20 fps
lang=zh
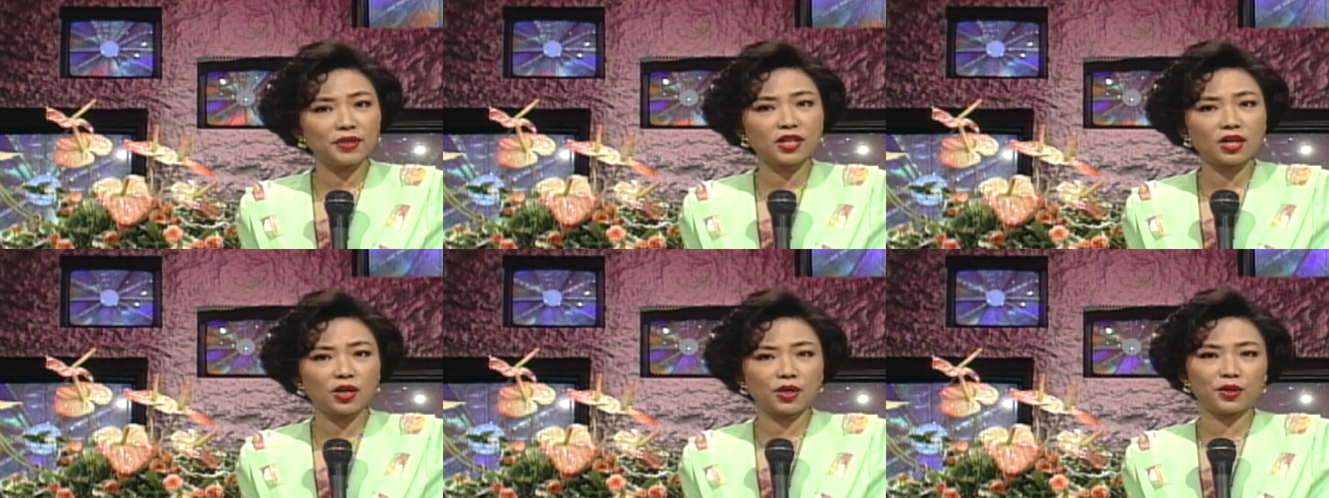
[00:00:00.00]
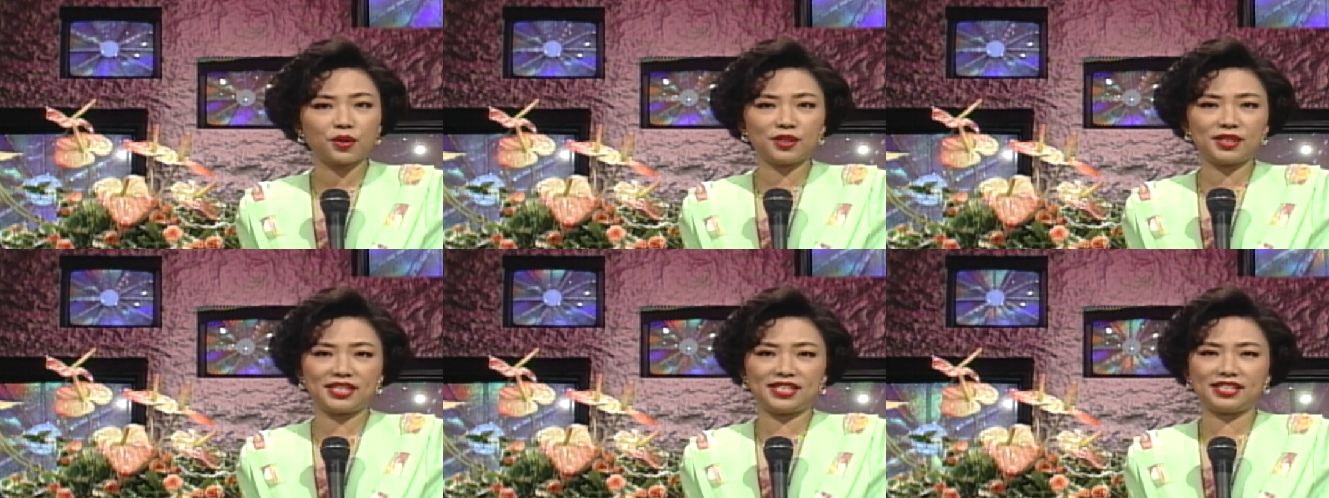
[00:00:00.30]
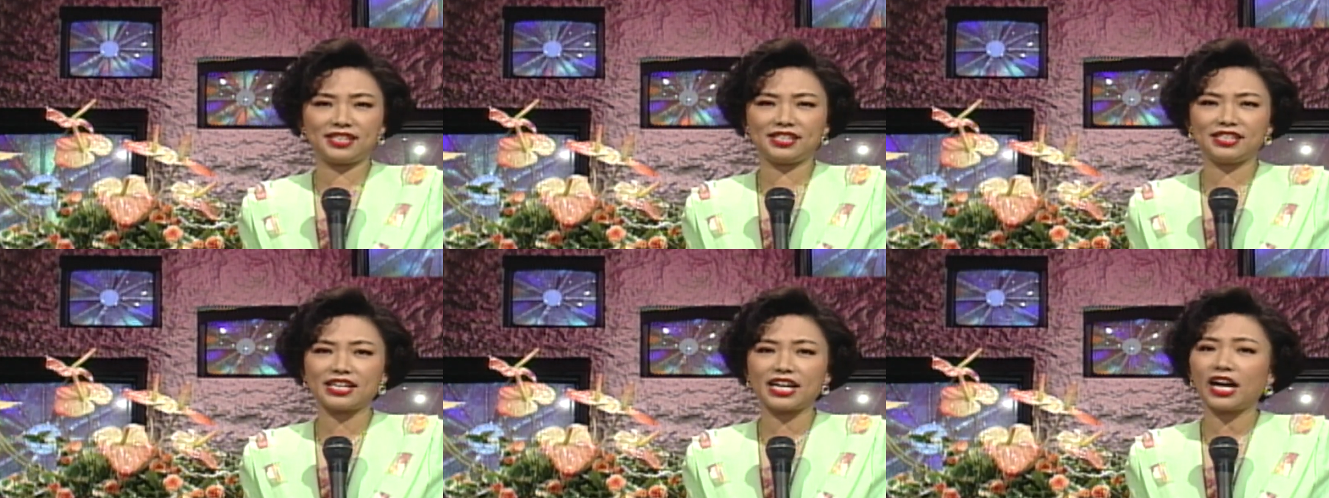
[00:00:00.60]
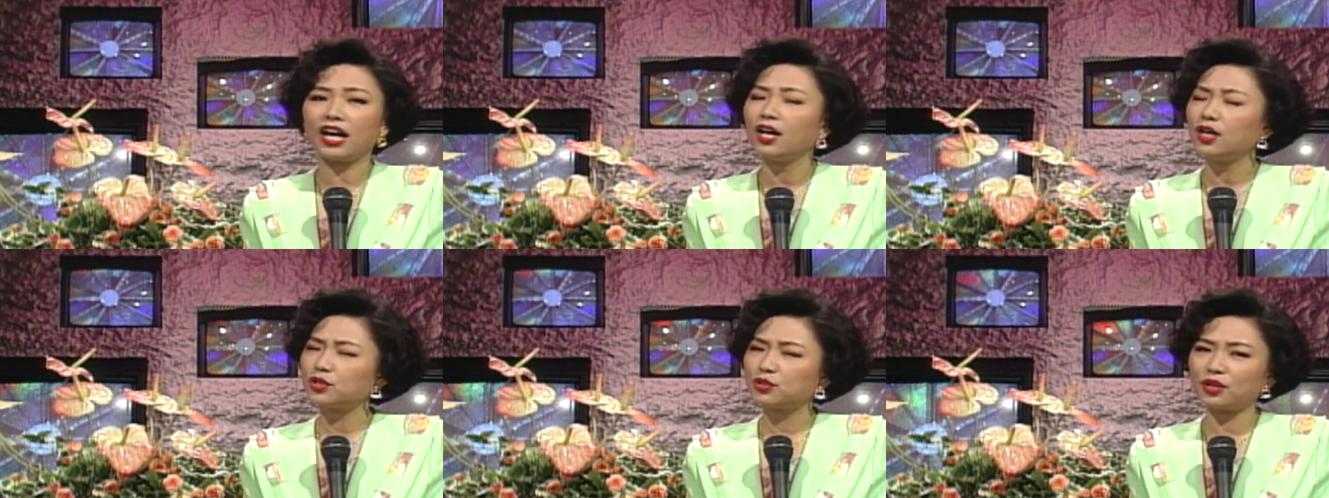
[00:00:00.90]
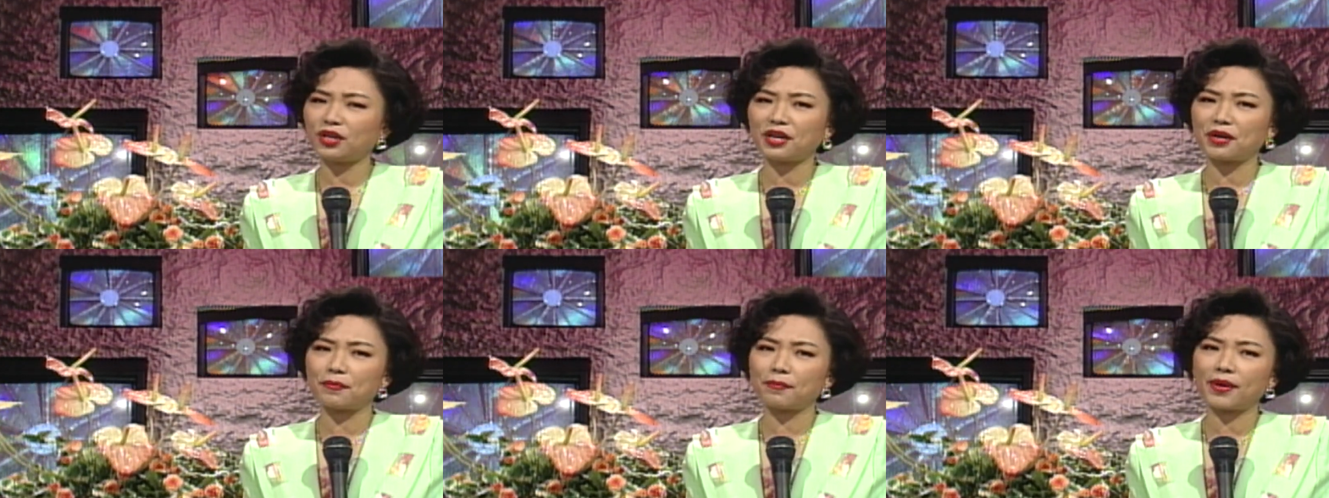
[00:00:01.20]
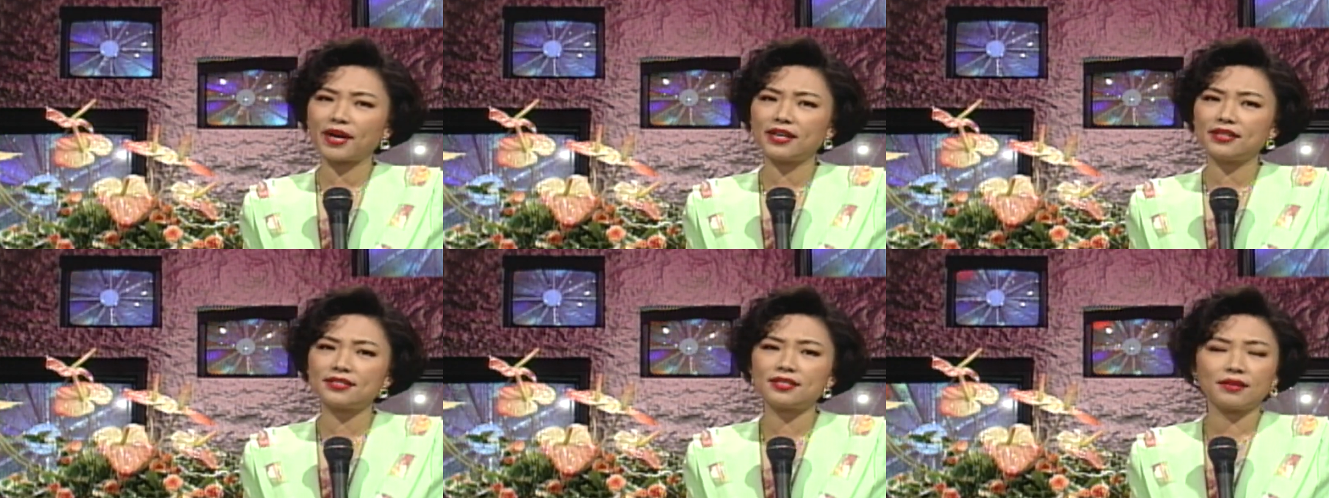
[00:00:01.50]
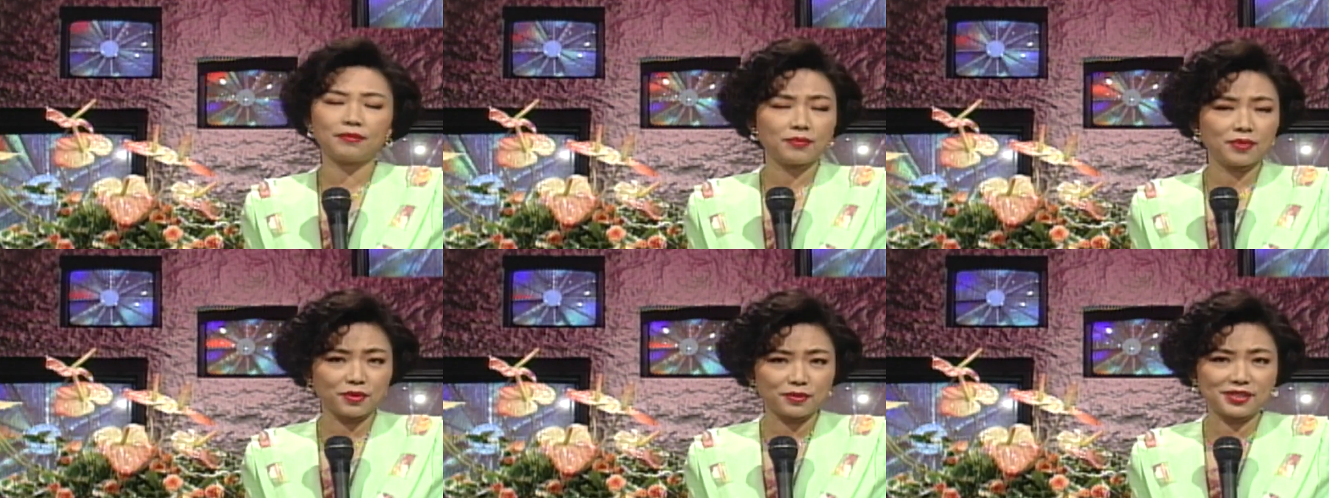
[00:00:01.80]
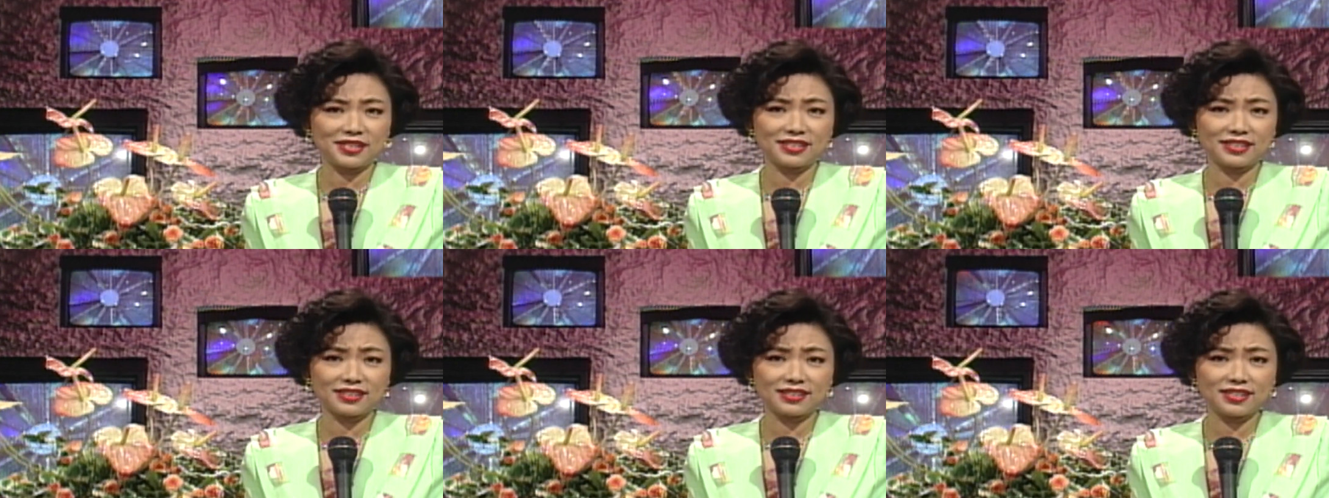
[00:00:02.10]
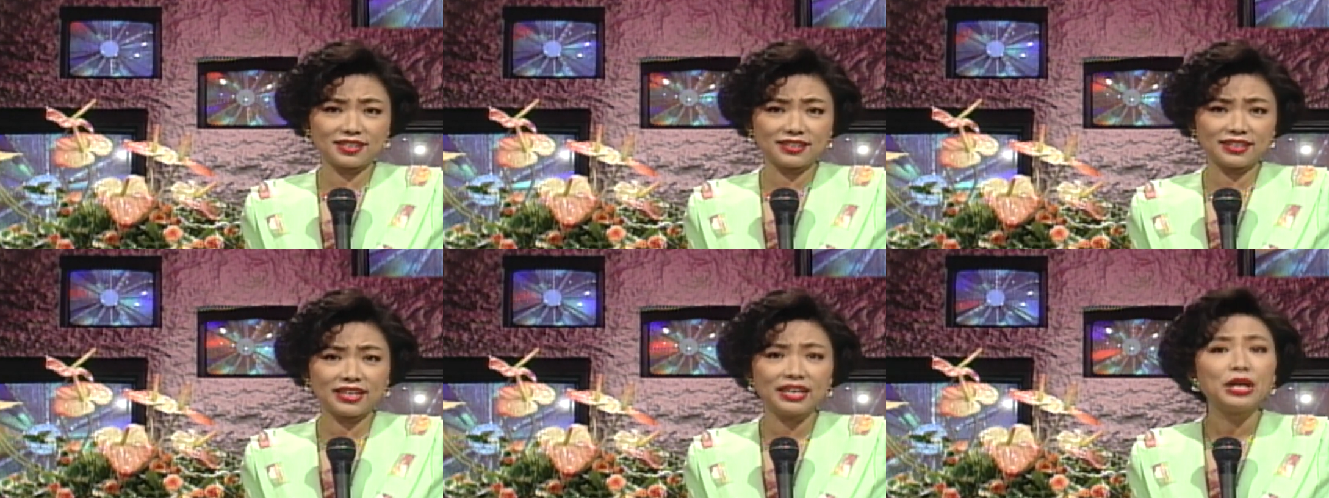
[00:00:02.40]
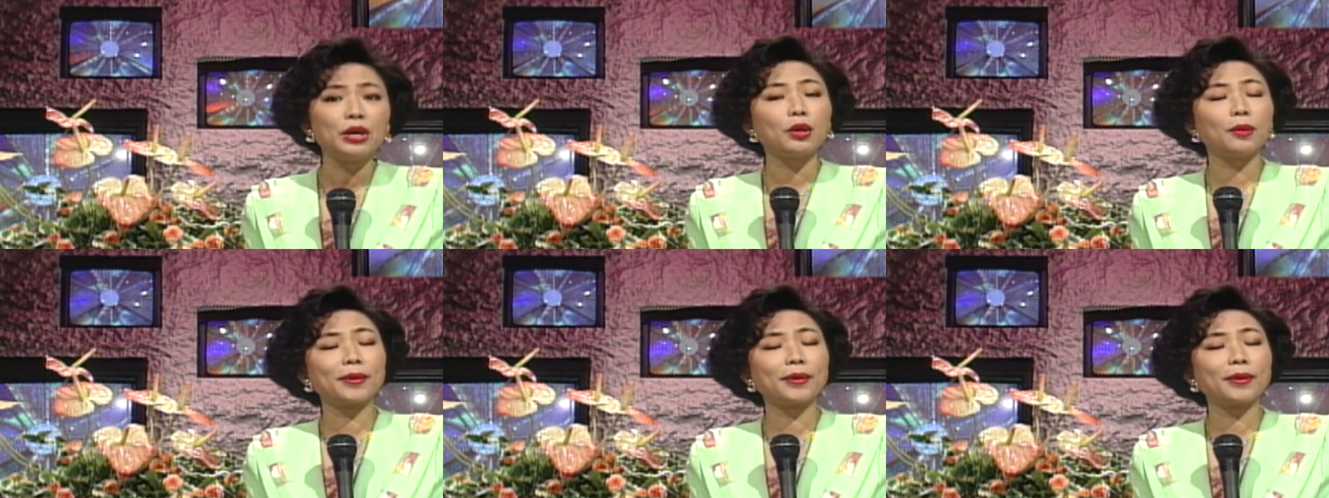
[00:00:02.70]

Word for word: 备考试了，所以很拍死，没有新歌呢。